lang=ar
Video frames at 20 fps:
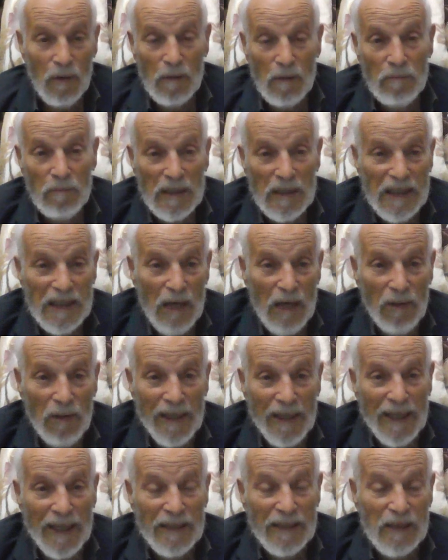متى
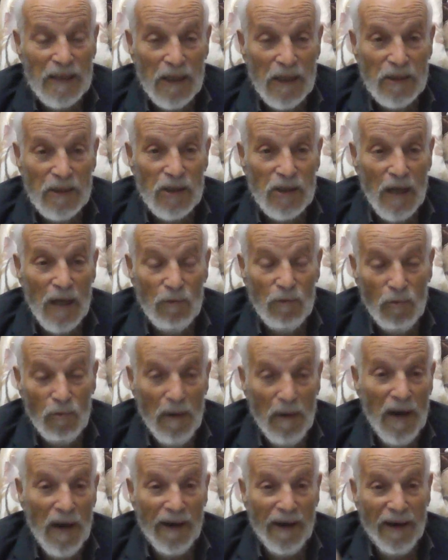وقعت الهجرة
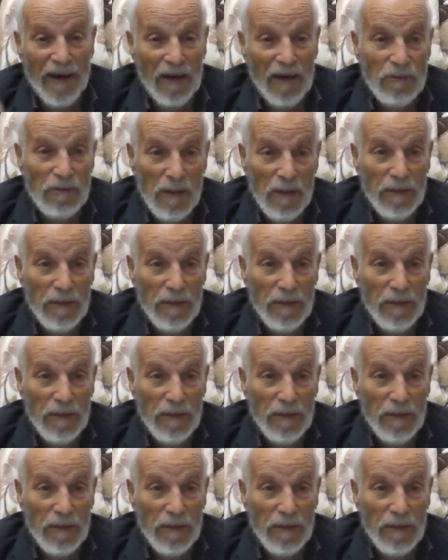المباركة